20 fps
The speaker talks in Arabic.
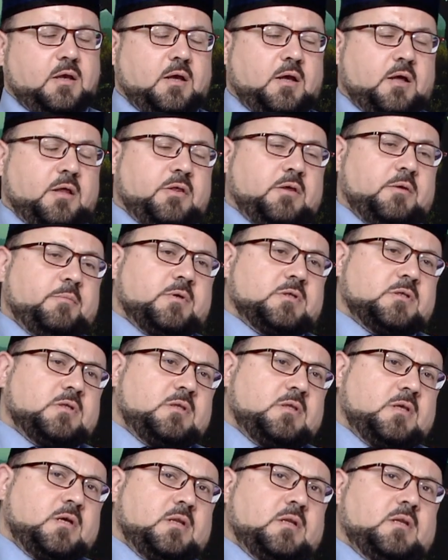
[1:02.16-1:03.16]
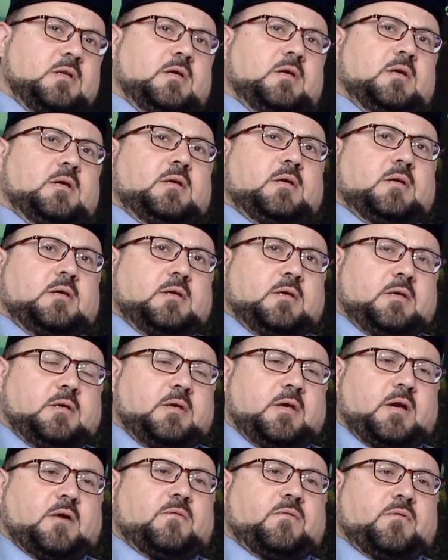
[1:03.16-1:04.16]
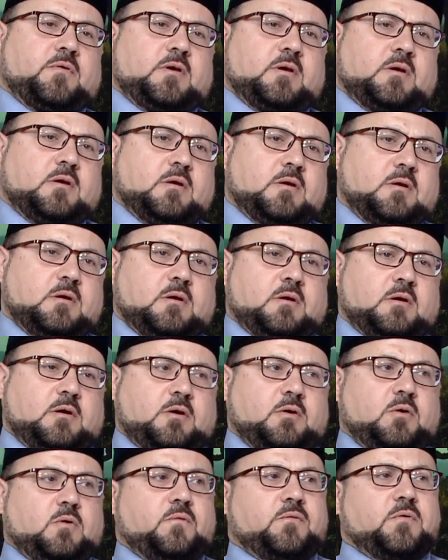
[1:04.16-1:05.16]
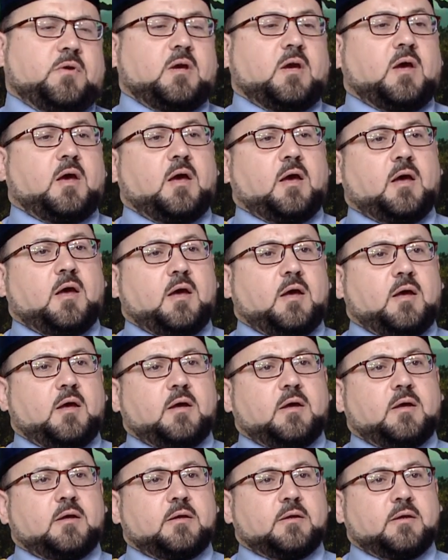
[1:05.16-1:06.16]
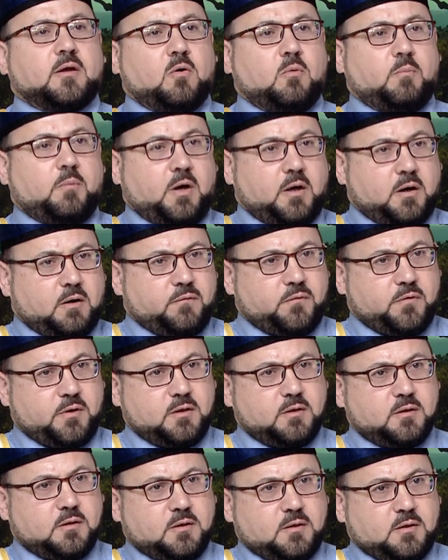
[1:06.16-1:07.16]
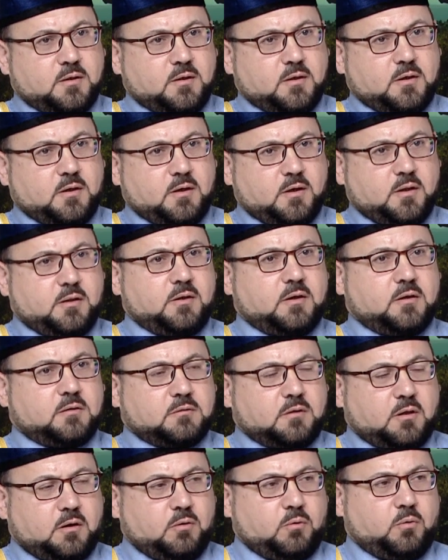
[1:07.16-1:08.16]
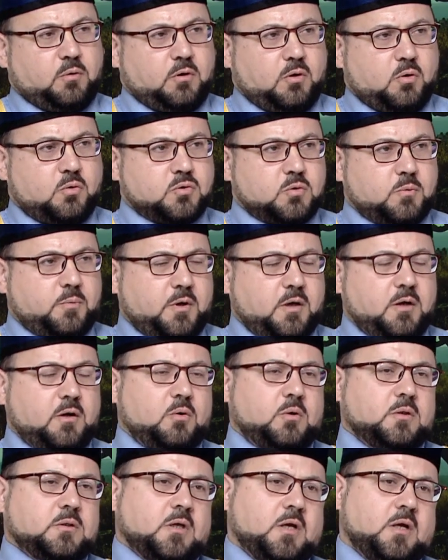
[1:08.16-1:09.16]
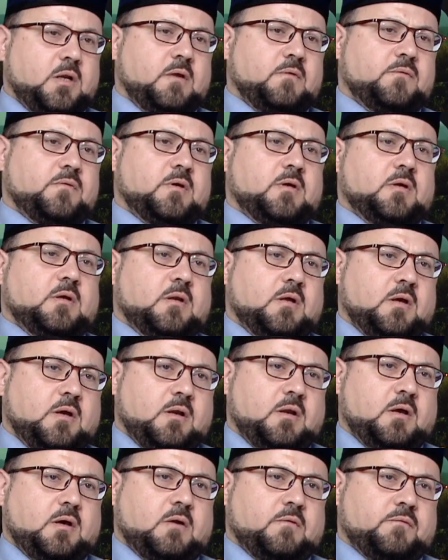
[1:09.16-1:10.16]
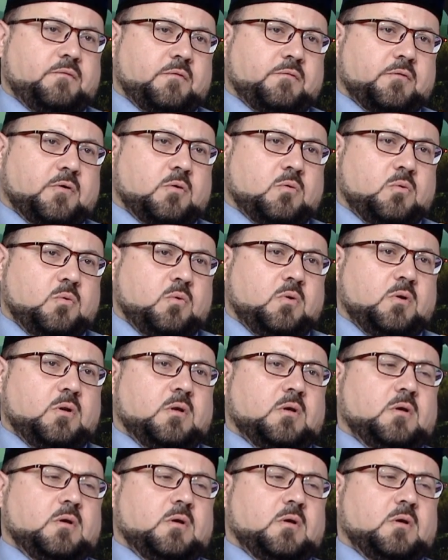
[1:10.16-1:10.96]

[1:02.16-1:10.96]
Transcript: عظيمة جدا يكفي أنه فيها يوم عرفة الذي يطلع الله سبحانه وتعالى فيه إلى أهل عرفة فيقول